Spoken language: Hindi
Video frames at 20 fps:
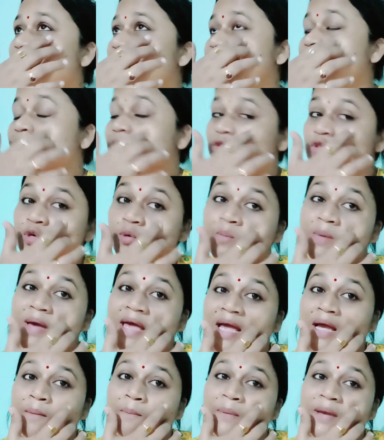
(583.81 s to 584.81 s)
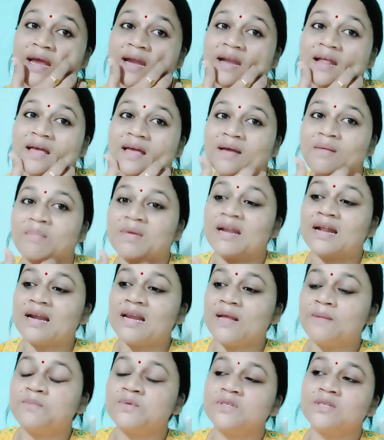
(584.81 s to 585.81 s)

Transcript: जो बैक पेन है मेरा लेफ्ट